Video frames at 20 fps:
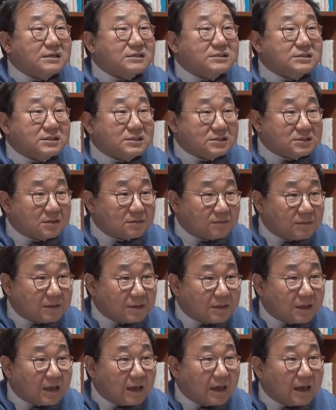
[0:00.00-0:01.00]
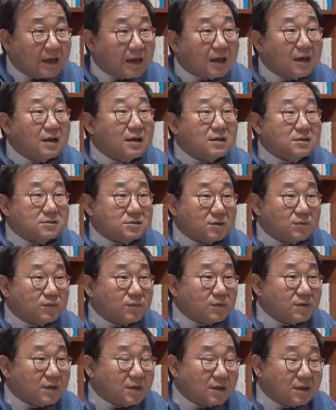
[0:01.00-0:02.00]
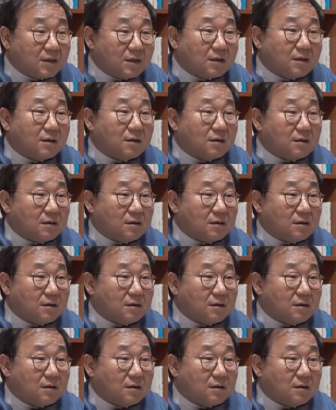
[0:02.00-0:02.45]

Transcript: 시점인데 저분이